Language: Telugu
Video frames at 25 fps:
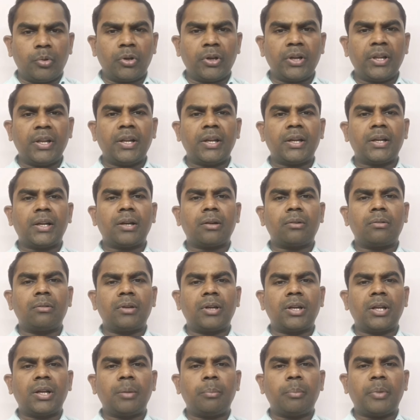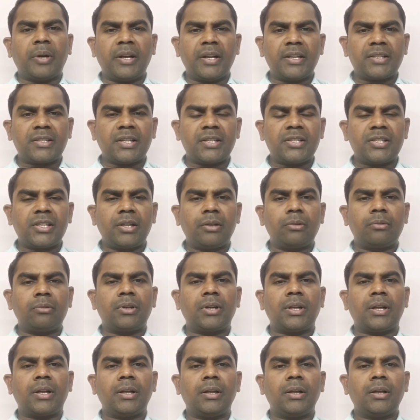మోడీనే కాకుండా బండి సంజయ్ని
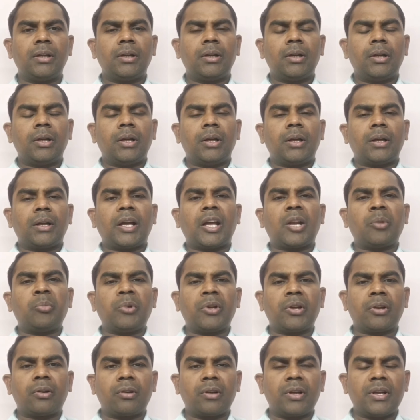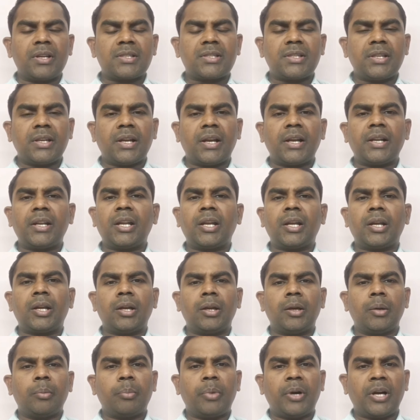కూడా కరీంనగర్లోకి వేస్తే ఆయన
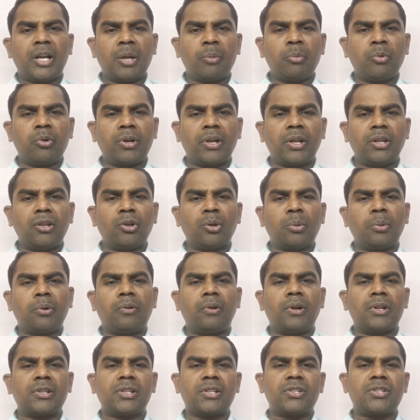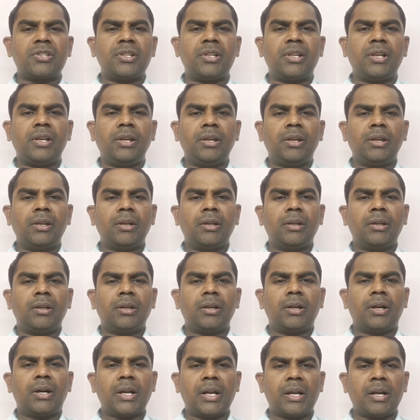పాలమూరుకి ఎందుకు పోవాల్సి వచ్చింది
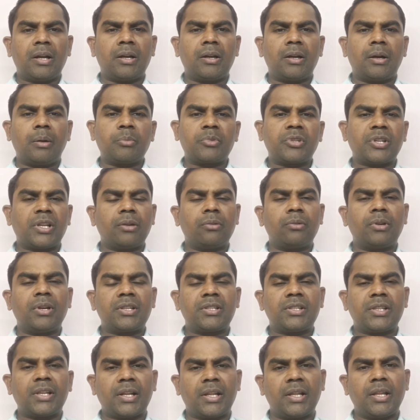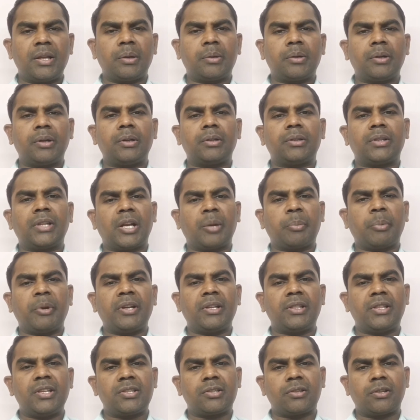అన్న అంశాన్ని కూడా తెరదీకి
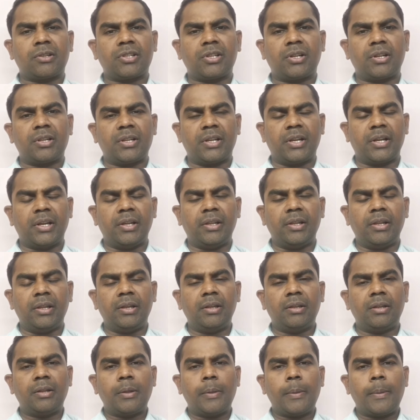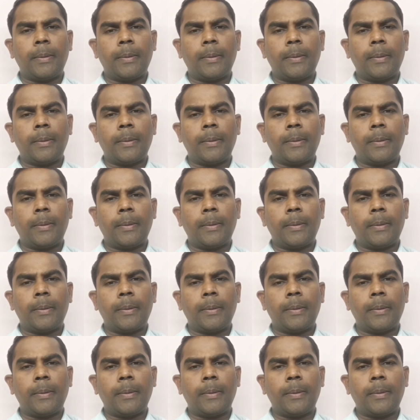తెరపైకి తీసుకొచ్చడం జరిగింది